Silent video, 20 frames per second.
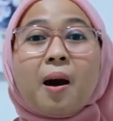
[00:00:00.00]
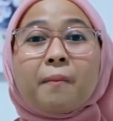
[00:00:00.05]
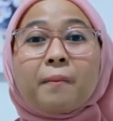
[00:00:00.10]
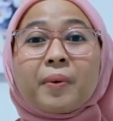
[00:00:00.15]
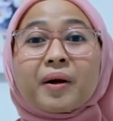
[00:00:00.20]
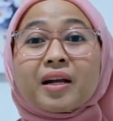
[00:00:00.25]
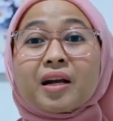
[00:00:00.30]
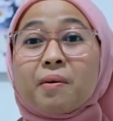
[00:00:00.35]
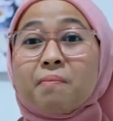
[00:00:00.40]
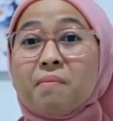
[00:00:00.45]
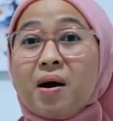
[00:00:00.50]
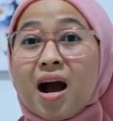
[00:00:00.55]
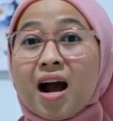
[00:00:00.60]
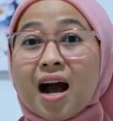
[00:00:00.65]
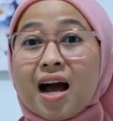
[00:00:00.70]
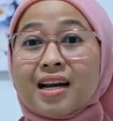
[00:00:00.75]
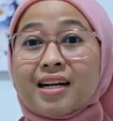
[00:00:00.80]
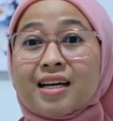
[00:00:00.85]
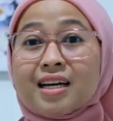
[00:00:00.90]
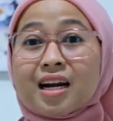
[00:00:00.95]

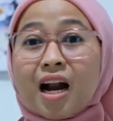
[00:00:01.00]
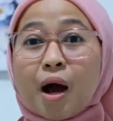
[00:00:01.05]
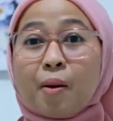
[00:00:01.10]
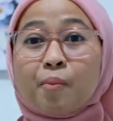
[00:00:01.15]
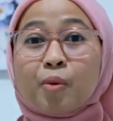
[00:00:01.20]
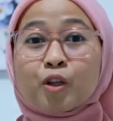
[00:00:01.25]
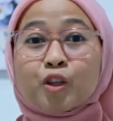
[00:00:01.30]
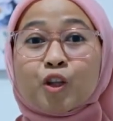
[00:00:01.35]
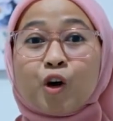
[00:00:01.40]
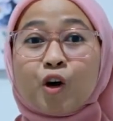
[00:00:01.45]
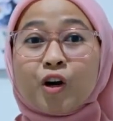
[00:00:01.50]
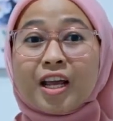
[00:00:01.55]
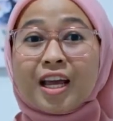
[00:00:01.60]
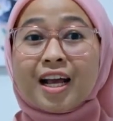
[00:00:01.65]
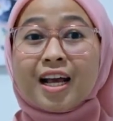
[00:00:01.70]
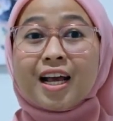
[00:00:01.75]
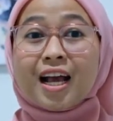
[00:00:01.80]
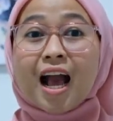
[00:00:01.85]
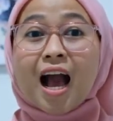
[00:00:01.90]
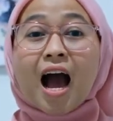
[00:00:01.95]
Perkembangan gerak motorik
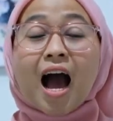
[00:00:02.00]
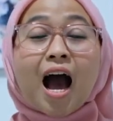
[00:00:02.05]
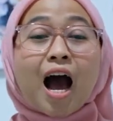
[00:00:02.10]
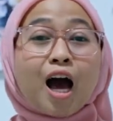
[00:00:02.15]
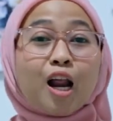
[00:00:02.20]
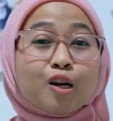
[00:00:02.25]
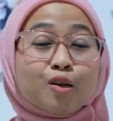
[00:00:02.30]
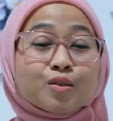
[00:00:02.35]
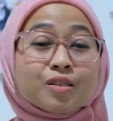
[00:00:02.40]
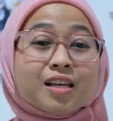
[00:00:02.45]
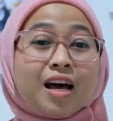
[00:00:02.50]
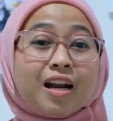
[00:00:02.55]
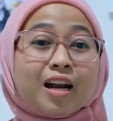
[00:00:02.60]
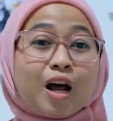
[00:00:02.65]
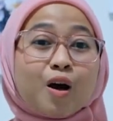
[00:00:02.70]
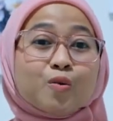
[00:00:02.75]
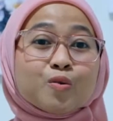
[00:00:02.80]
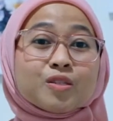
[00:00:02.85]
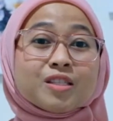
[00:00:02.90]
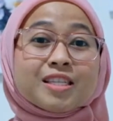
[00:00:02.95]
halus
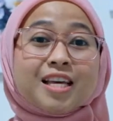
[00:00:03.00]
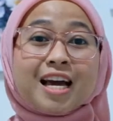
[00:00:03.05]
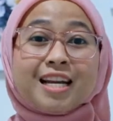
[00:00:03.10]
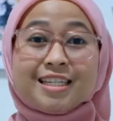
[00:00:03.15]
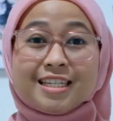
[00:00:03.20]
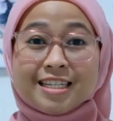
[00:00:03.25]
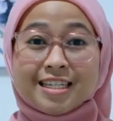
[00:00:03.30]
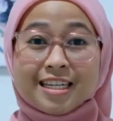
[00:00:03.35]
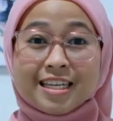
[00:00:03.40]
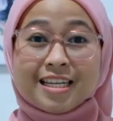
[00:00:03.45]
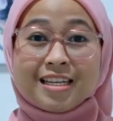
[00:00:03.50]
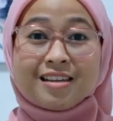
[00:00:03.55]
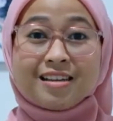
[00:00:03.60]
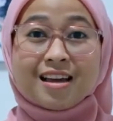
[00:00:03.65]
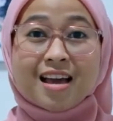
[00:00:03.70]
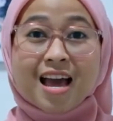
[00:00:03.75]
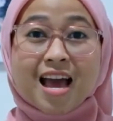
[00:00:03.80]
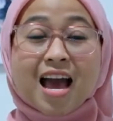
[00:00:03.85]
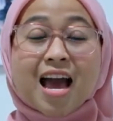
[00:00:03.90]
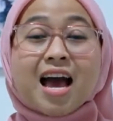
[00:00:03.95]
anak usia dini
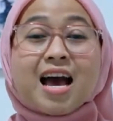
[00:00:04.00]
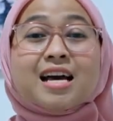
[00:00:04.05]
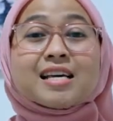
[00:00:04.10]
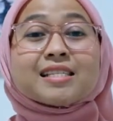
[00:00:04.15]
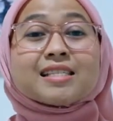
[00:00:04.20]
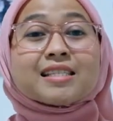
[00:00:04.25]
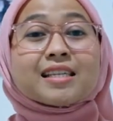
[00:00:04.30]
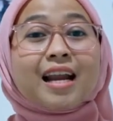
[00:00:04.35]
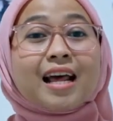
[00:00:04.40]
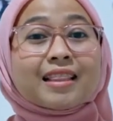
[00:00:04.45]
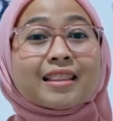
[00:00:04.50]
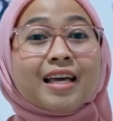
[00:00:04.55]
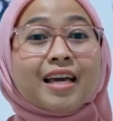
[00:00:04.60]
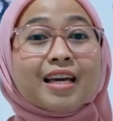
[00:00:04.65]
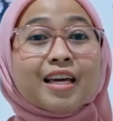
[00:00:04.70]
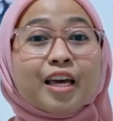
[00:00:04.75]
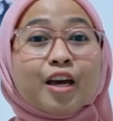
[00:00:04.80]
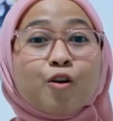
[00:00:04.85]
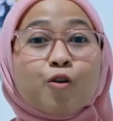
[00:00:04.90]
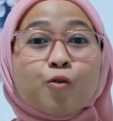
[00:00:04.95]

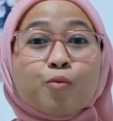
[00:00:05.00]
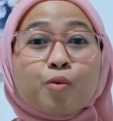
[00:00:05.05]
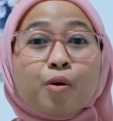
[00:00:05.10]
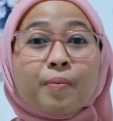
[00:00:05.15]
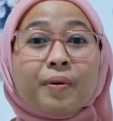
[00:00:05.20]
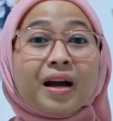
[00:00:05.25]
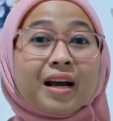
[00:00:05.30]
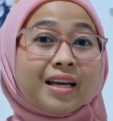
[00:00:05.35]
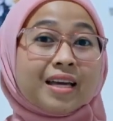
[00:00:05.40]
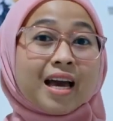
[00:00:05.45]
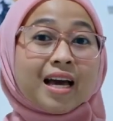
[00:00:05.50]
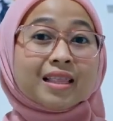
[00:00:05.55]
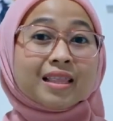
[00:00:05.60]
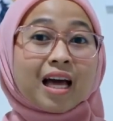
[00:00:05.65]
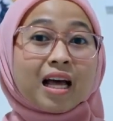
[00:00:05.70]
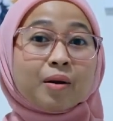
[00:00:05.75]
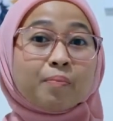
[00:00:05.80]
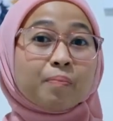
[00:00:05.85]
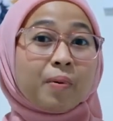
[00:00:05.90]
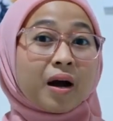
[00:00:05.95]
strategi umum
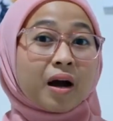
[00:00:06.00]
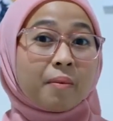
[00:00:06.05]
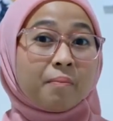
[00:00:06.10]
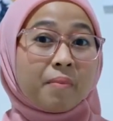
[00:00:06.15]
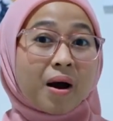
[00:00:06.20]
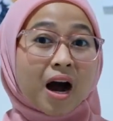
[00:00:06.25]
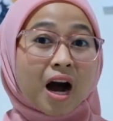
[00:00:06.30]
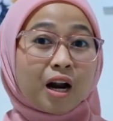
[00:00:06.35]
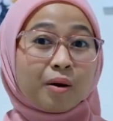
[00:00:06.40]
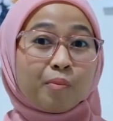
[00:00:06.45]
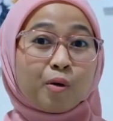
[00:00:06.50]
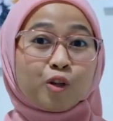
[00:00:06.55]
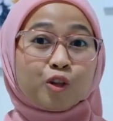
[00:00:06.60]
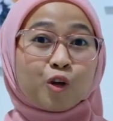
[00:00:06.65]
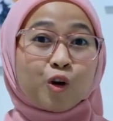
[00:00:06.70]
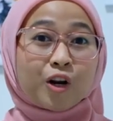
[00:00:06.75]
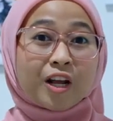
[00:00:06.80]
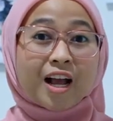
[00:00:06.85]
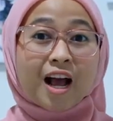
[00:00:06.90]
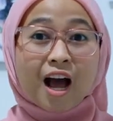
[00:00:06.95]
kegiatan pengembangan
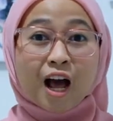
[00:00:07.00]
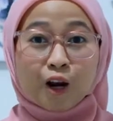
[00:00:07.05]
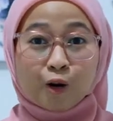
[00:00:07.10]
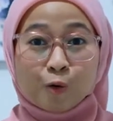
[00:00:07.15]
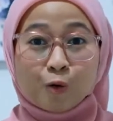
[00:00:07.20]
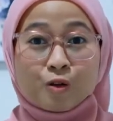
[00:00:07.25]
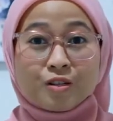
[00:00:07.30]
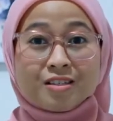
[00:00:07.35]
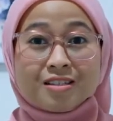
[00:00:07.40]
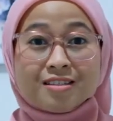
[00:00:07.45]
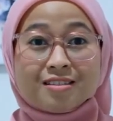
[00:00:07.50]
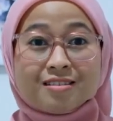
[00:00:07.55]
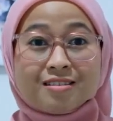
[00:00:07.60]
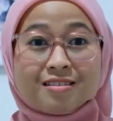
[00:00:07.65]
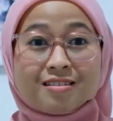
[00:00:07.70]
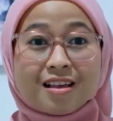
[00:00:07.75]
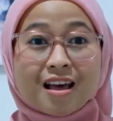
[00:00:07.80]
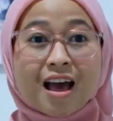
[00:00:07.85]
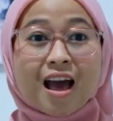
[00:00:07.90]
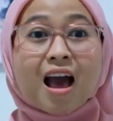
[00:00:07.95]
motorik halus,
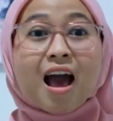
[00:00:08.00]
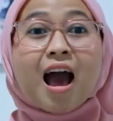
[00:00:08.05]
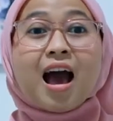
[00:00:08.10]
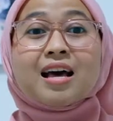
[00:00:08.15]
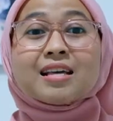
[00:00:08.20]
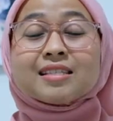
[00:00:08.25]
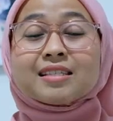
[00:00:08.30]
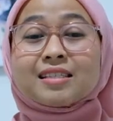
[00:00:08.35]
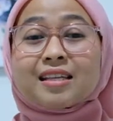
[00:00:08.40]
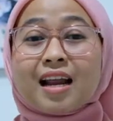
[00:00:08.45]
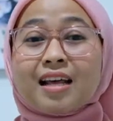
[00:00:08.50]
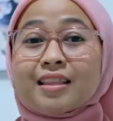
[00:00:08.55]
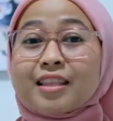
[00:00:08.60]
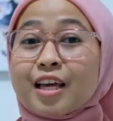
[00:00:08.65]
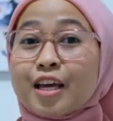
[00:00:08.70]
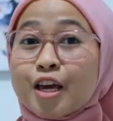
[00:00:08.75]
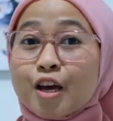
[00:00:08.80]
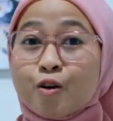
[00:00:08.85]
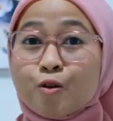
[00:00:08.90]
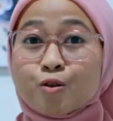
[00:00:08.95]

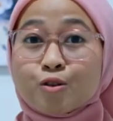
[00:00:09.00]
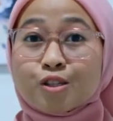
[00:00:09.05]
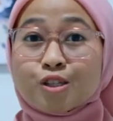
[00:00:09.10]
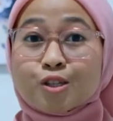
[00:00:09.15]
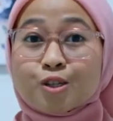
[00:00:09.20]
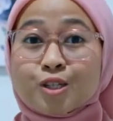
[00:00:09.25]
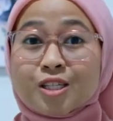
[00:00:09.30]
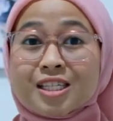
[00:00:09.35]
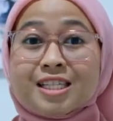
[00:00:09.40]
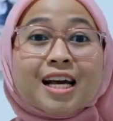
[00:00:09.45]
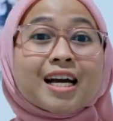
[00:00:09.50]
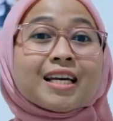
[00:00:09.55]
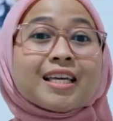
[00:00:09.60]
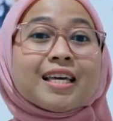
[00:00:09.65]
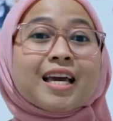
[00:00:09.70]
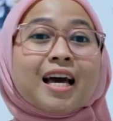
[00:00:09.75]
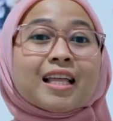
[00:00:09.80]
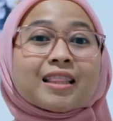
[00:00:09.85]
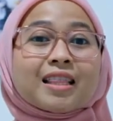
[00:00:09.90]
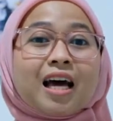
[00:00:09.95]
strategi khusus
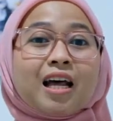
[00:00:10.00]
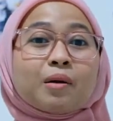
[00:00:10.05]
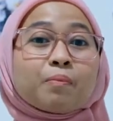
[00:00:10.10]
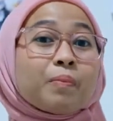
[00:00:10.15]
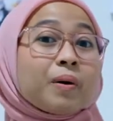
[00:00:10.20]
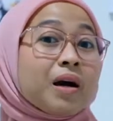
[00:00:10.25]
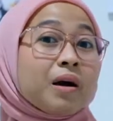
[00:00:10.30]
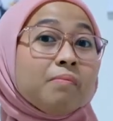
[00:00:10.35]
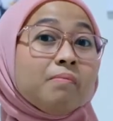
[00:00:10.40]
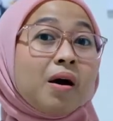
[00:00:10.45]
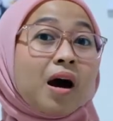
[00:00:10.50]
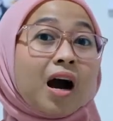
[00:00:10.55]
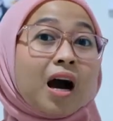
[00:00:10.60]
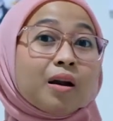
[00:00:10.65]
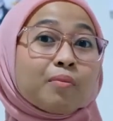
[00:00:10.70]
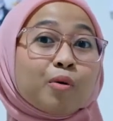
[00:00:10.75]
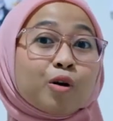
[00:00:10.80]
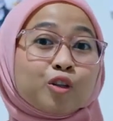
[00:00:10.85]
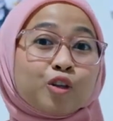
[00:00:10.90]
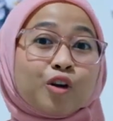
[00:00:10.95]
kegiatan
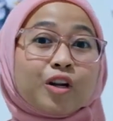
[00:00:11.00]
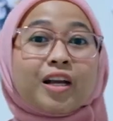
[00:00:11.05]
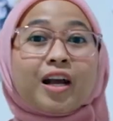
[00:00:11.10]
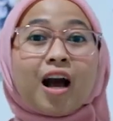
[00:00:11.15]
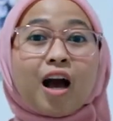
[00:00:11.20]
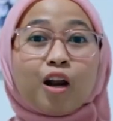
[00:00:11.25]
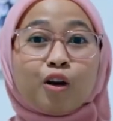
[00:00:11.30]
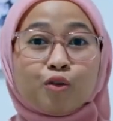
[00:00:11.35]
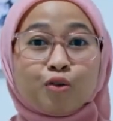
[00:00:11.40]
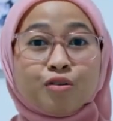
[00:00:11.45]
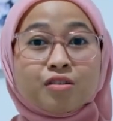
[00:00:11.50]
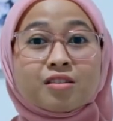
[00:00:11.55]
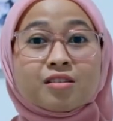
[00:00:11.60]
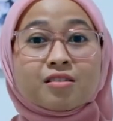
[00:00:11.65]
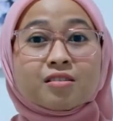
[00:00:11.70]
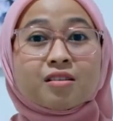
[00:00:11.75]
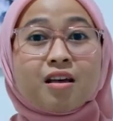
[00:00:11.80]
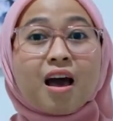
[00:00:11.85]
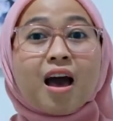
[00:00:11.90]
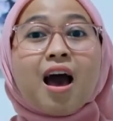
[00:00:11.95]
pengembangan motorik halus,
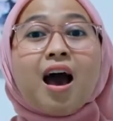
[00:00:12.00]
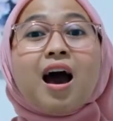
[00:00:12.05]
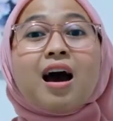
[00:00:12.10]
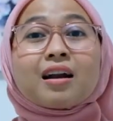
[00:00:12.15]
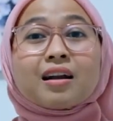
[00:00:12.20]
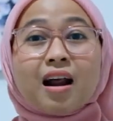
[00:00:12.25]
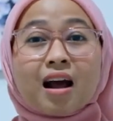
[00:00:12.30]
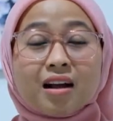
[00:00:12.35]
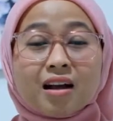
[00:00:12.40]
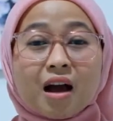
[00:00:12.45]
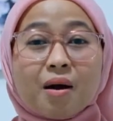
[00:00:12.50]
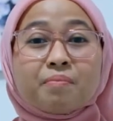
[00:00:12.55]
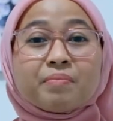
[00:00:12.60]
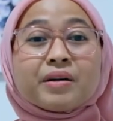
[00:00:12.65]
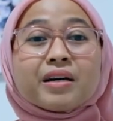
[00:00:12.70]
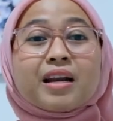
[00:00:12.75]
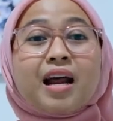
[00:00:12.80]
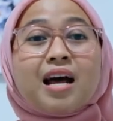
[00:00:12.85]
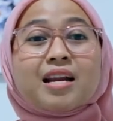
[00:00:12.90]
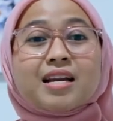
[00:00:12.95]
ragam
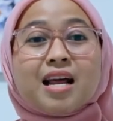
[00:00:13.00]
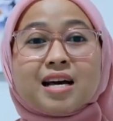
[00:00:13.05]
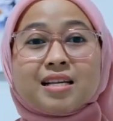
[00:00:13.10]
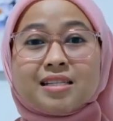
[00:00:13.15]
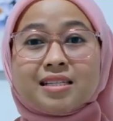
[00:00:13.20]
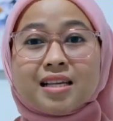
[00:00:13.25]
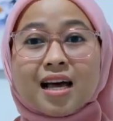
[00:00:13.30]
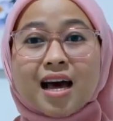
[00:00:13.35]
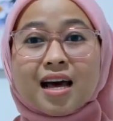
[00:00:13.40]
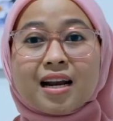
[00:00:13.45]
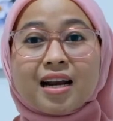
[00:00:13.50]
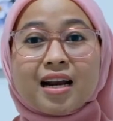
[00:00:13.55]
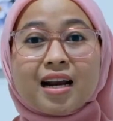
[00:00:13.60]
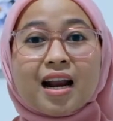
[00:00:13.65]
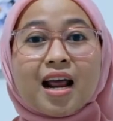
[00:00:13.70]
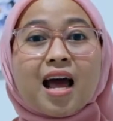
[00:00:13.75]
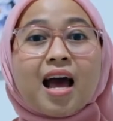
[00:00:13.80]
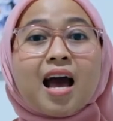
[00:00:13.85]
gerak dasar